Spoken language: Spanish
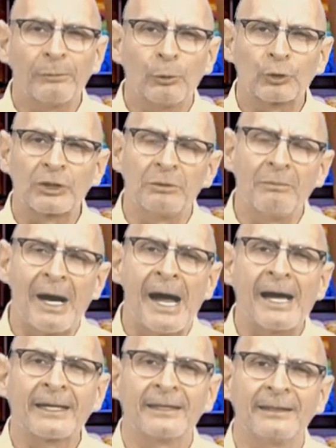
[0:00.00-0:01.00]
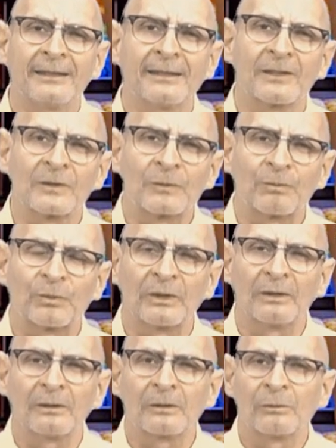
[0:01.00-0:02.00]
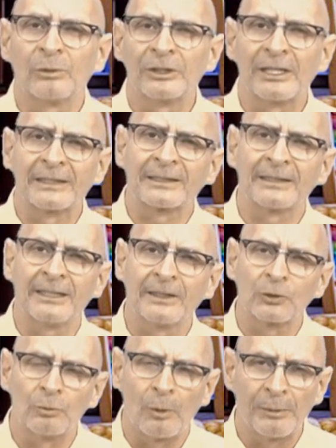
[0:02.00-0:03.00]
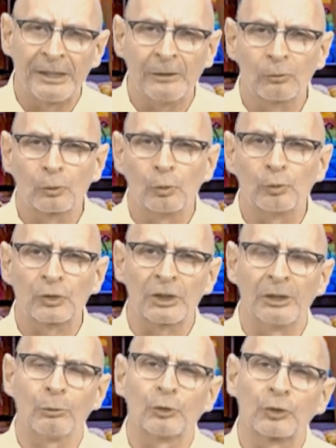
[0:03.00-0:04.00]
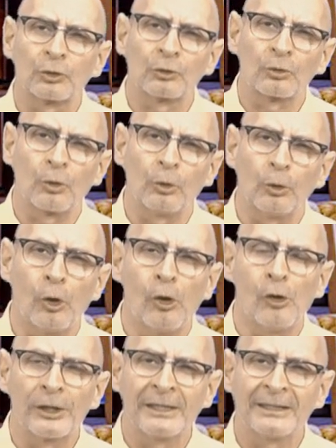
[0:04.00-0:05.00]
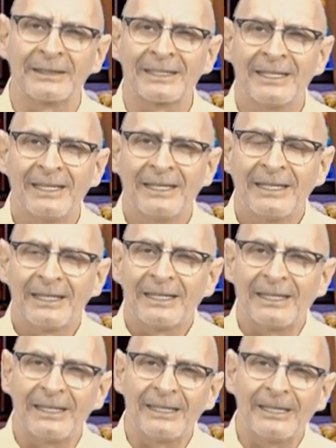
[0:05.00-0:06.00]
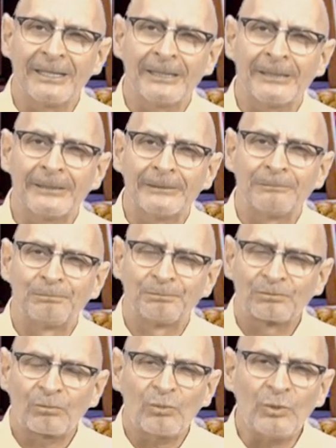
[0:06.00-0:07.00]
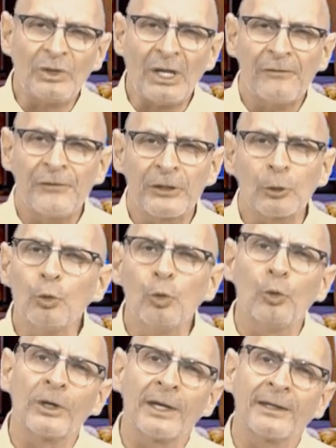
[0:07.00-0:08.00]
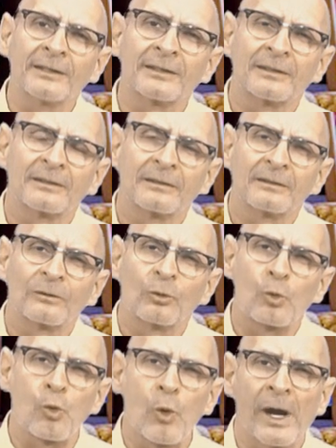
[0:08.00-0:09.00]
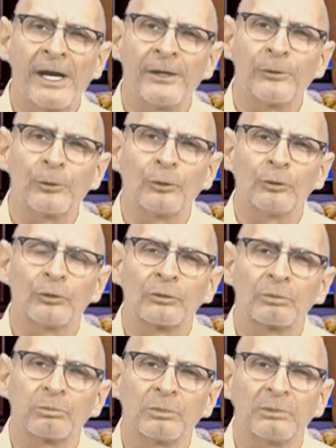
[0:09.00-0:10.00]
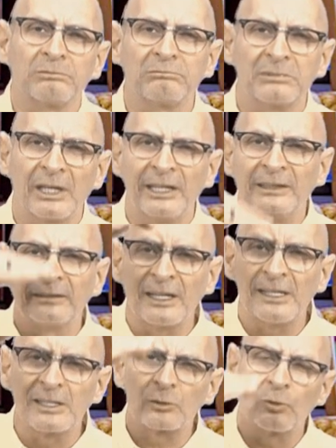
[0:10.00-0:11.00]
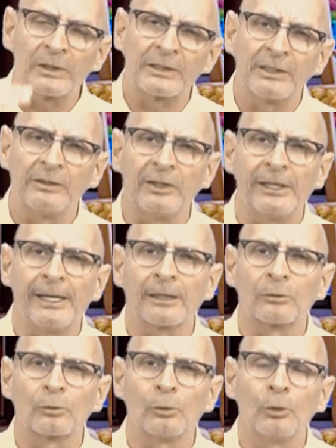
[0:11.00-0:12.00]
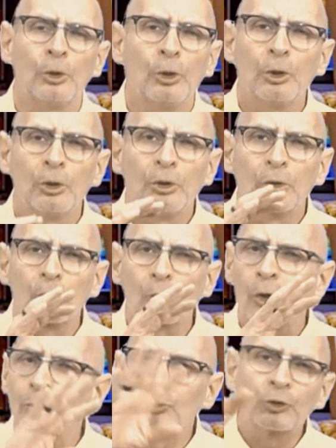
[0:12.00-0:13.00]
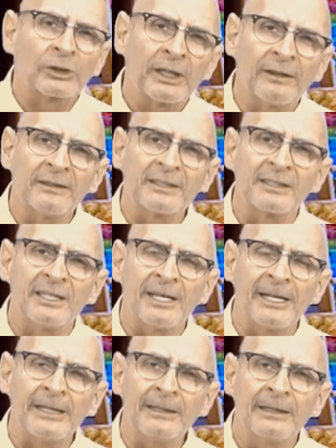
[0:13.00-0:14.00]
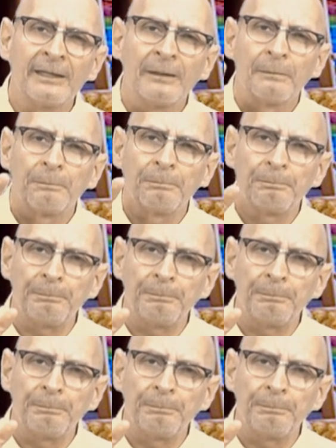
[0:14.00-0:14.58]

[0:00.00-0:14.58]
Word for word: Usemos imágenes, como les decía en su momento, usemos colores, eh, figuras, cuadros, el texto así directo, como ustedes quieran,